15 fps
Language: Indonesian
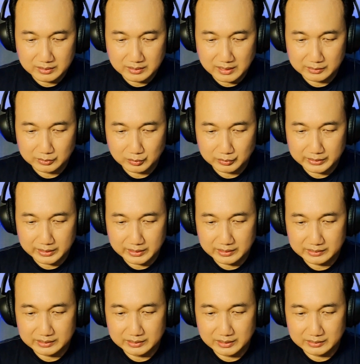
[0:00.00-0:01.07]

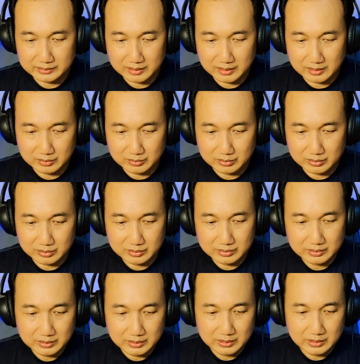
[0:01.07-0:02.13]
kantongnya tidak terlalu
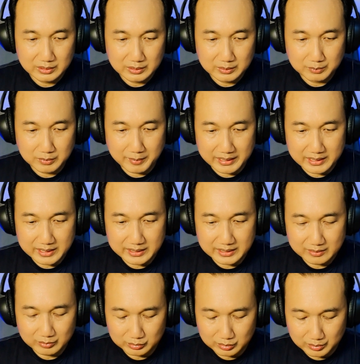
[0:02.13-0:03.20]
memadai
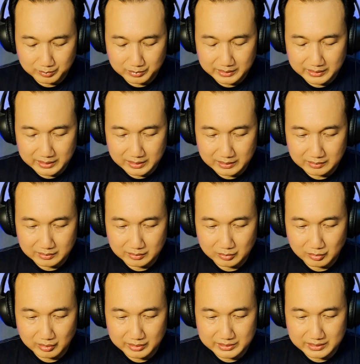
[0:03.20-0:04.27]
ya untuk membeli yang
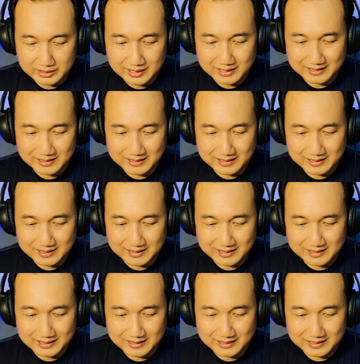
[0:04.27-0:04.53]
original